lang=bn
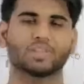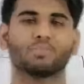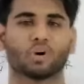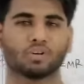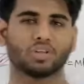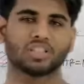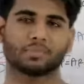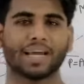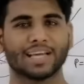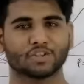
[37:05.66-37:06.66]
অনেক বেশি বড় হয়ে
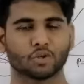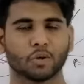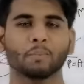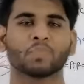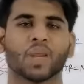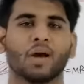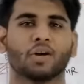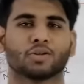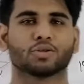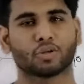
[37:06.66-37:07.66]
যাবে এই জন্য
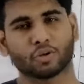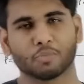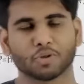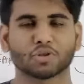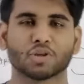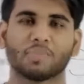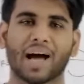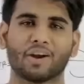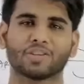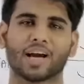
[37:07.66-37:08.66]
তো ততক্ষণ পর্যন্ত
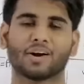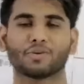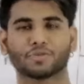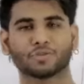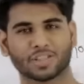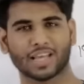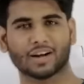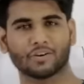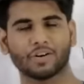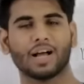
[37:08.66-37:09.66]
ভালো থাকো সুস্থ
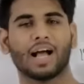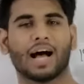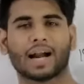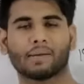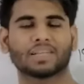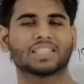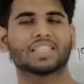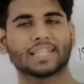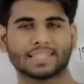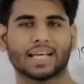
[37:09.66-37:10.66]
থাকো আর
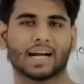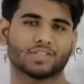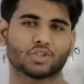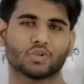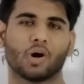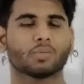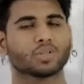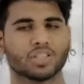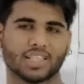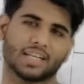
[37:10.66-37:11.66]
আমাদের সাথে থাকার জন্য
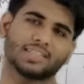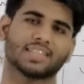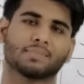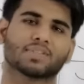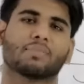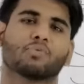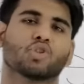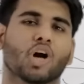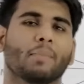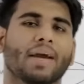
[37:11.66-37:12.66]
অবশ্যই চ্যানেলটি সাবস্ক্রাইব
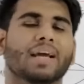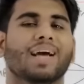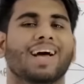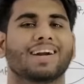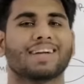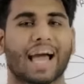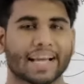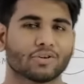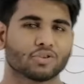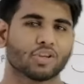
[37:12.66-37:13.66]
করতে হবে
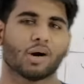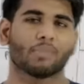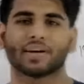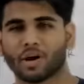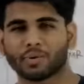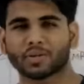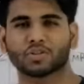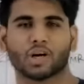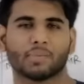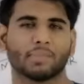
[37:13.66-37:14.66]
লাইক করতে হবে কমেন্ট
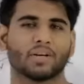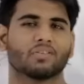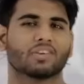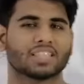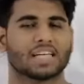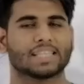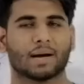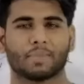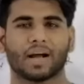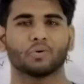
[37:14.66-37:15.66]
করতে হবে ভিডিওগুলোকে যাতে
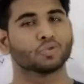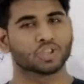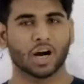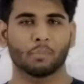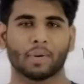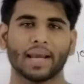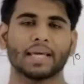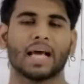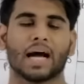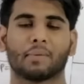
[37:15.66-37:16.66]
আমরা উৎসাহ পাই
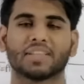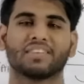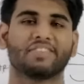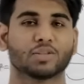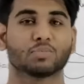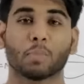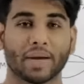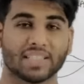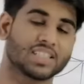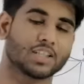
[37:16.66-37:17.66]
আমাদের ফেসবুক
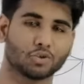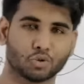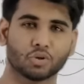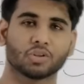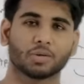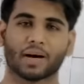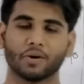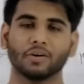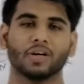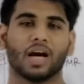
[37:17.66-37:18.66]
পেজের সাথে যুক্ত হতে
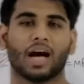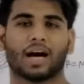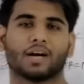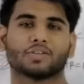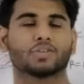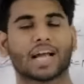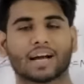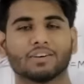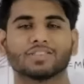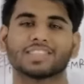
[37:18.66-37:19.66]
পারো তো
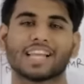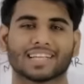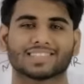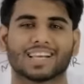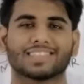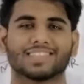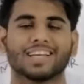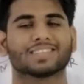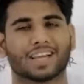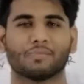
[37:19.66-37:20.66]
দেখা হচ্ছে নেক্সট ক্লাসে
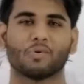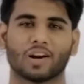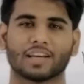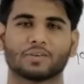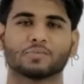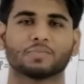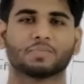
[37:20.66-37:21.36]
আসসালামু আলাইকুম